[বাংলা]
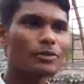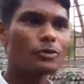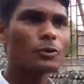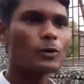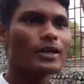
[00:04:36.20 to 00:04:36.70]
হচ্ছেন
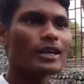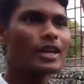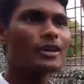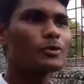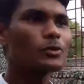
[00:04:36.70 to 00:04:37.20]

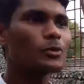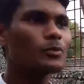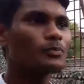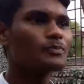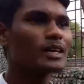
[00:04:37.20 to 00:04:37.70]
বাড়িটিতে
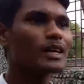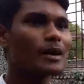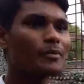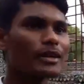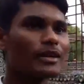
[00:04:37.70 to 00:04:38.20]
ঘুরে ঘুরে
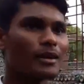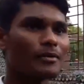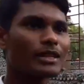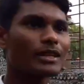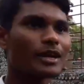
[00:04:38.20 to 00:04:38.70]
দেখছেন বাড়িটি